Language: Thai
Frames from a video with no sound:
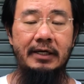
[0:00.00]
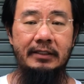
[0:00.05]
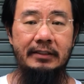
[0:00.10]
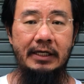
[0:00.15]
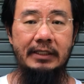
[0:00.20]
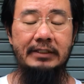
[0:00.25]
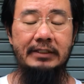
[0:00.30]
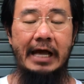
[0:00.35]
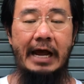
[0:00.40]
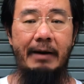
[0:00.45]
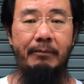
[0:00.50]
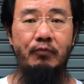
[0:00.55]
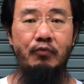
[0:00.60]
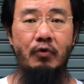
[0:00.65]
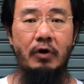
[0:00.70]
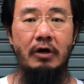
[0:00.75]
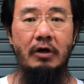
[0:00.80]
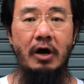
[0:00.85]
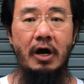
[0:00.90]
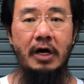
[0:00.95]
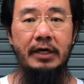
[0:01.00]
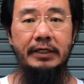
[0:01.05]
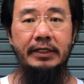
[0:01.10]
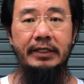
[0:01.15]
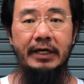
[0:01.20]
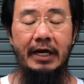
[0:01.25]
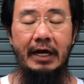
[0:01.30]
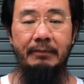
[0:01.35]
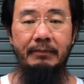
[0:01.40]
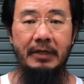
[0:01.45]
ใน3หัวข้อนี้
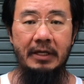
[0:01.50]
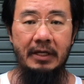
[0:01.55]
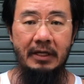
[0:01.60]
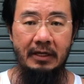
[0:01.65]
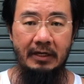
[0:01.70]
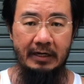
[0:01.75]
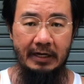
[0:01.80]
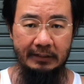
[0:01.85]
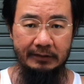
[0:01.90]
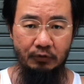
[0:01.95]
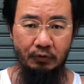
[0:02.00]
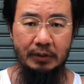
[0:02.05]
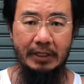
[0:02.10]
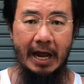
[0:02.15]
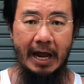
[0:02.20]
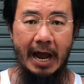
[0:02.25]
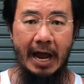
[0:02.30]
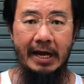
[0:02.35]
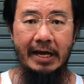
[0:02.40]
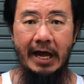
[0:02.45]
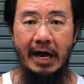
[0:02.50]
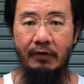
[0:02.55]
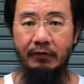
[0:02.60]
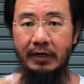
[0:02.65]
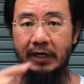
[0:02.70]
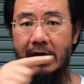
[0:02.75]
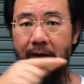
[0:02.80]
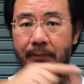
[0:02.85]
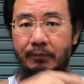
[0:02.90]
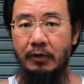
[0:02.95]
นะครับ แล้วสุดท้ายแล้ว
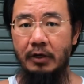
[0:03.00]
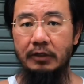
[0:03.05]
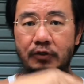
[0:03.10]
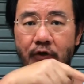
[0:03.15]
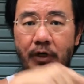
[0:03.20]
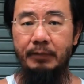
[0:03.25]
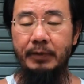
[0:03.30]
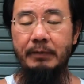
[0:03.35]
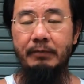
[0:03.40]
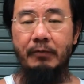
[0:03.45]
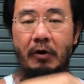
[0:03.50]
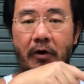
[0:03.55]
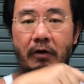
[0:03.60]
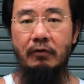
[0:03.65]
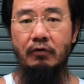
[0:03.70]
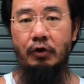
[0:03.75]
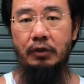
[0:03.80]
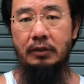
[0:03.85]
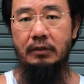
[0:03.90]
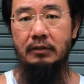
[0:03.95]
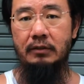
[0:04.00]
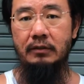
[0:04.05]
นะครับก็ช่วยพี่หมอกด